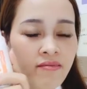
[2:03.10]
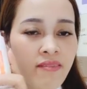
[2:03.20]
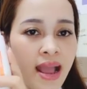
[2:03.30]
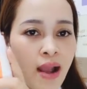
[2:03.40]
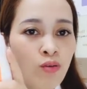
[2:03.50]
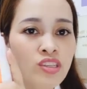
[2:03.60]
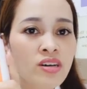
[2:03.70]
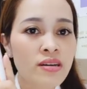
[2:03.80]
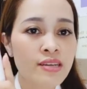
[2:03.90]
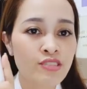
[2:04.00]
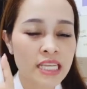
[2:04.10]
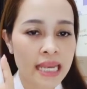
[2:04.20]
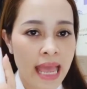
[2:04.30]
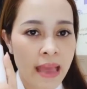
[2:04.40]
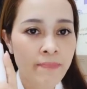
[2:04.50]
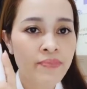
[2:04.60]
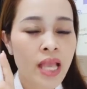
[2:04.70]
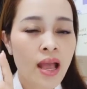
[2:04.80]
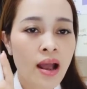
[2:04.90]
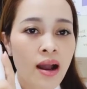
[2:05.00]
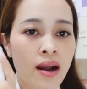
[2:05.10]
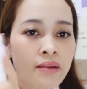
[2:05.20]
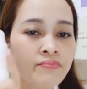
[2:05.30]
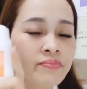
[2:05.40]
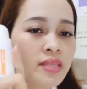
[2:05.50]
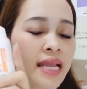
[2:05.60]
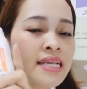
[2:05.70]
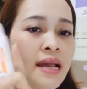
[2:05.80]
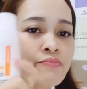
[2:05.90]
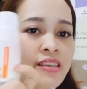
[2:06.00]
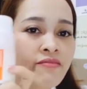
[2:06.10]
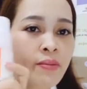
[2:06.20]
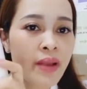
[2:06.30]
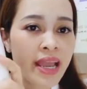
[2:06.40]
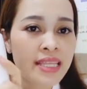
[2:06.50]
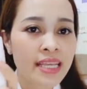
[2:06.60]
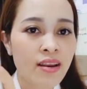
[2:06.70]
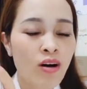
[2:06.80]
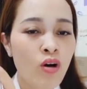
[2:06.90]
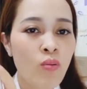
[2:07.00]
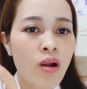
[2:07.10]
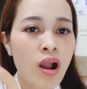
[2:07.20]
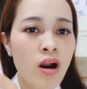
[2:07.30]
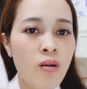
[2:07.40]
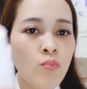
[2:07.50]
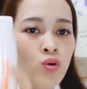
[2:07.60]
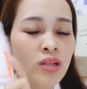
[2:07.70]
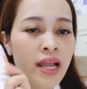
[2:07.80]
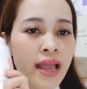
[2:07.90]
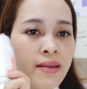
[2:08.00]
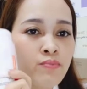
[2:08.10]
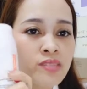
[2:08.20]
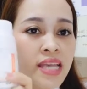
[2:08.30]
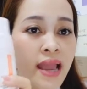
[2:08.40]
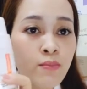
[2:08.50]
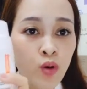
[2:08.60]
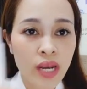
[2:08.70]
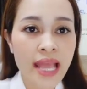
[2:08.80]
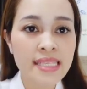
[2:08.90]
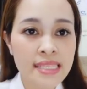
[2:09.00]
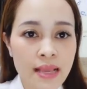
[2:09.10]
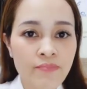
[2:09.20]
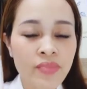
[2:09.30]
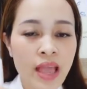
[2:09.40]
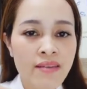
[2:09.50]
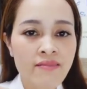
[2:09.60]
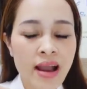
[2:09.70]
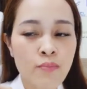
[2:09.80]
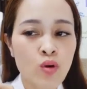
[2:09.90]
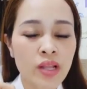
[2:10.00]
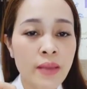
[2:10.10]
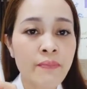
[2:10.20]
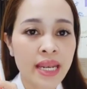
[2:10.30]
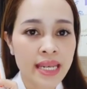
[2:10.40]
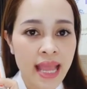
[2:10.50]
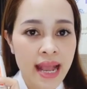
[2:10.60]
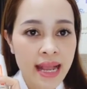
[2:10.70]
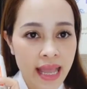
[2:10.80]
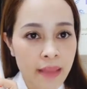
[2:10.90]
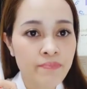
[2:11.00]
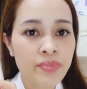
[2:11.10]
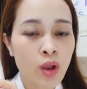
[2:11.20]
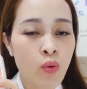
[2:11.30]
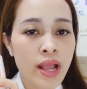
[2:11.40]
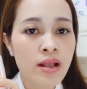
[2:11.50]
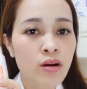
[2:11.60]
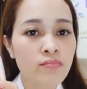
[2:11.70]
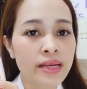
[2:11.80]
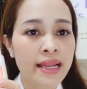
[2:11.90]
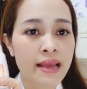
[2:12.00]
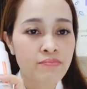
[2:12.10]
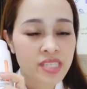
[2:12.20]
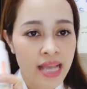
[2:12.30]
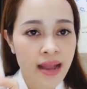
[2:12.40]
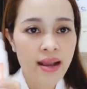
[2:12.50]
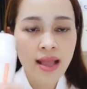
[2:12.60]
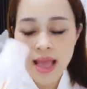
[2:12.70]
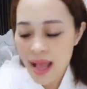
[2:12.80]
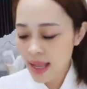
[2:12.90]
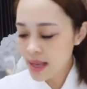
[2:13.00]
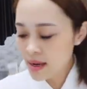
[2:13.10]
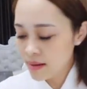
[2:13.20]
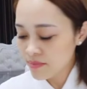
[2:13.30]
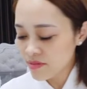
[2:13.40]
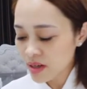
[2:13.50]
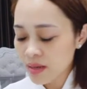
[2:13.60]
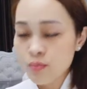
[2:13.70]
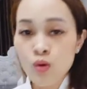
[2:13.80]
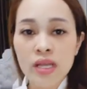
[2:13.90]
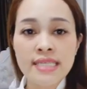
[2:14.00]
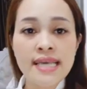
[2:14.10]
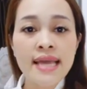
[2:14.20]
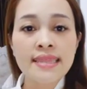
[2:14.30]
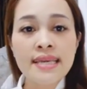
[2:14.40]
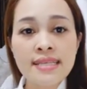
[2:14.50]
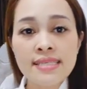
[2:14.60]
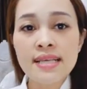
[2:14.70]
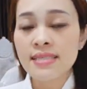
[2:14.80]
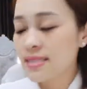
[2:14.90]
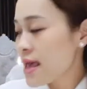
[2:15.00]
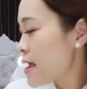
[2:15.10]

và hỗ trợ điều trị nám. Um, cái cặp sản phẩm này thì nó gồm có một cái cái chai bột enzyme và một cái mặt nạ kem quay cộng để làm trắng kết hợp với một cái chai tinh chất C